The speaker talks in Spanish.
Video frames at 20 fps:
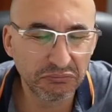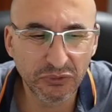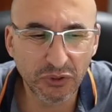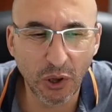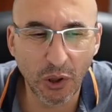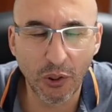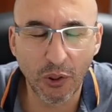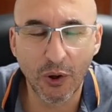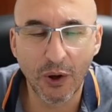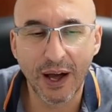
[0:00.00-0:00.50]

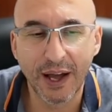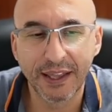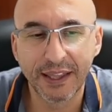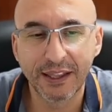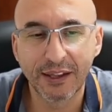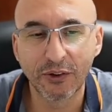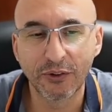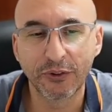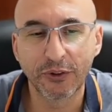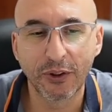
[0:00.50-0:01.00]
todo
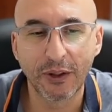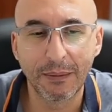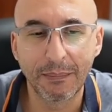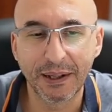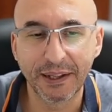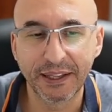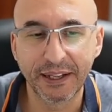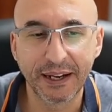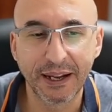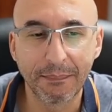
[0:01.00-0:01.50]
ahí, con todo el
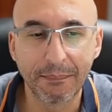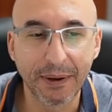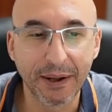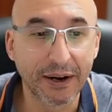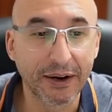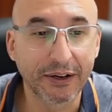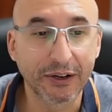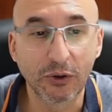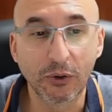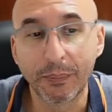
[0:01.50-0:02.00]
material
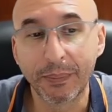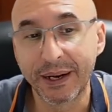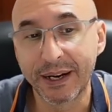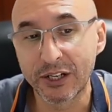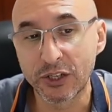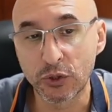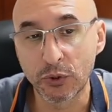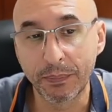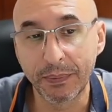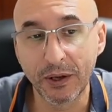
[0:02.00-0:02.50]
para recuperar
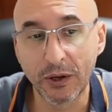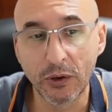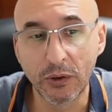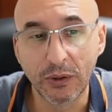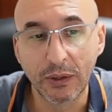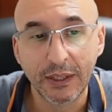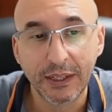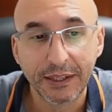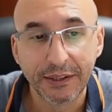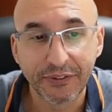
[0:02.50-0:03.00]
su
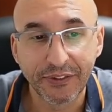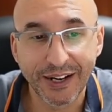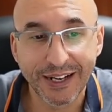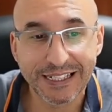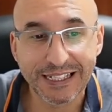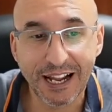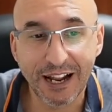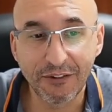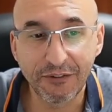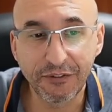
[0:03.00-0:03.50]
peón.
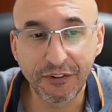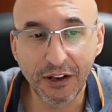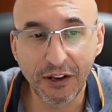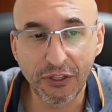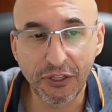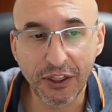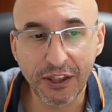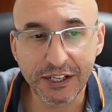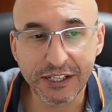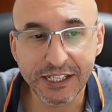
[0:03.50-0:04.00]
Tras alfil
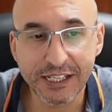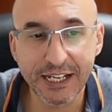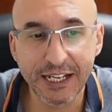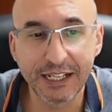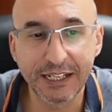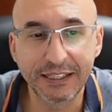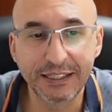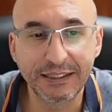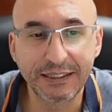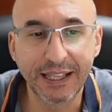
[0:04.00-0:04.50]

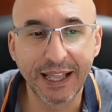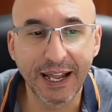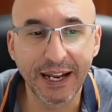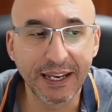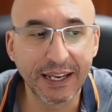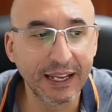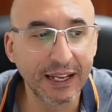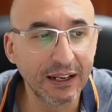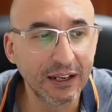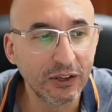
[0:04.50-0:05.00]
c6,
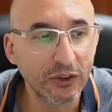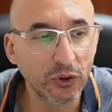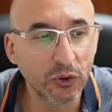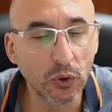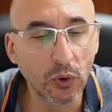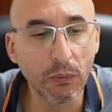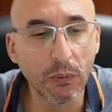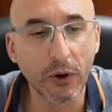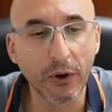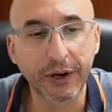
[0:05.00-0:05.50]
Daniel
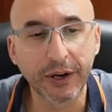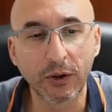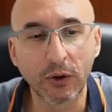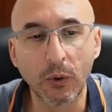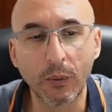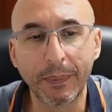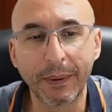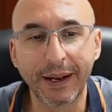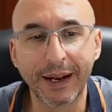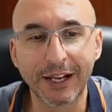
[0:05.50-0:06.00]
Dubo
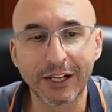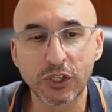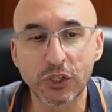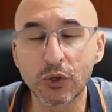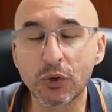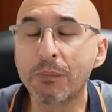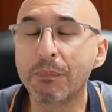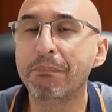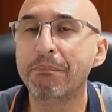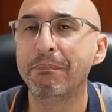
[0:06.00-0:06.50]
recupera
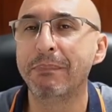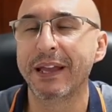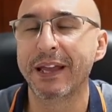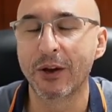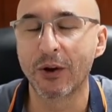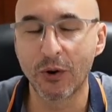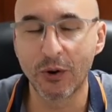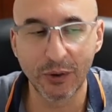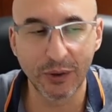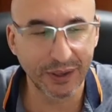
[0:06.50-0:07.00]
su
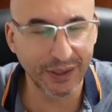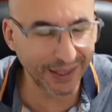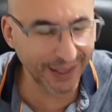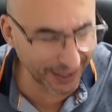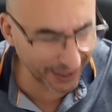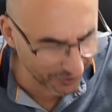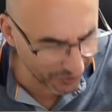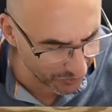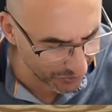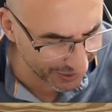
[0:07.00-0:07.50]
peón
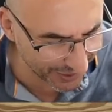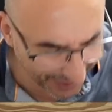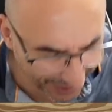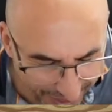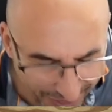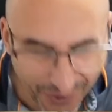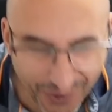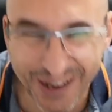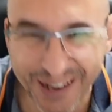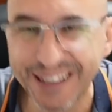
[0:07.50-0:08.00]
y
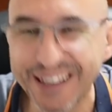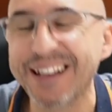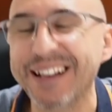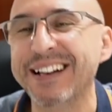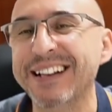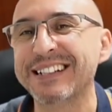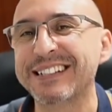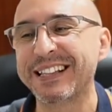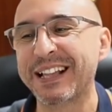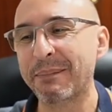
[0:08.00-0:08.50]
cuidado aquí en
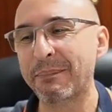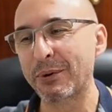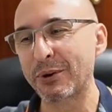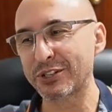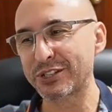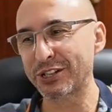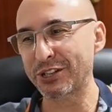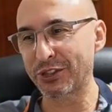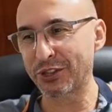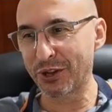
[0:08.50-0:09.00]
esta
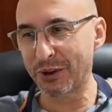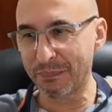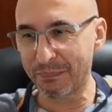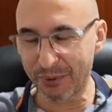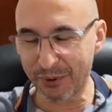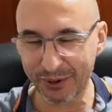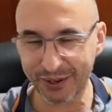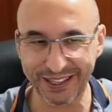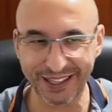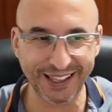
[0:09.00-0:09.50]
posición
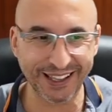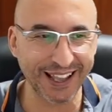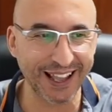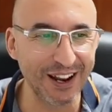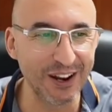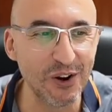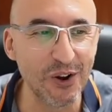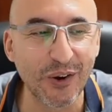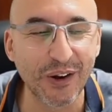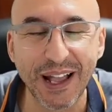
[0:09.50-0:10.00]
porque ¿qué es
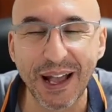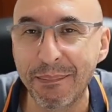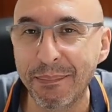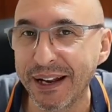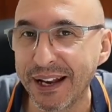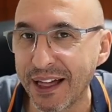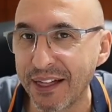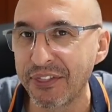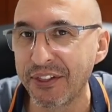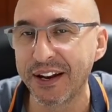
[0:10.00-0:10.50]
lo que
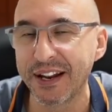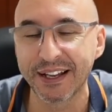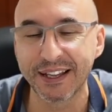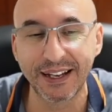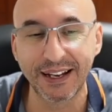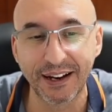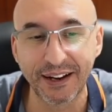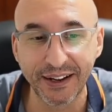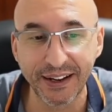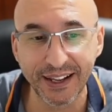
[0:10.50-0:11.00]
amenazan aquí
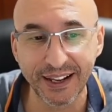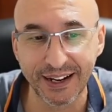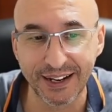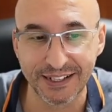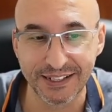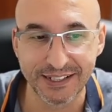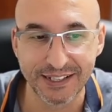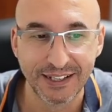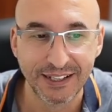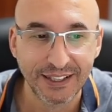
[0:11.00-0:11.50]
las
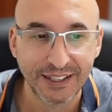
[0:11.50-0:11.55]
negras?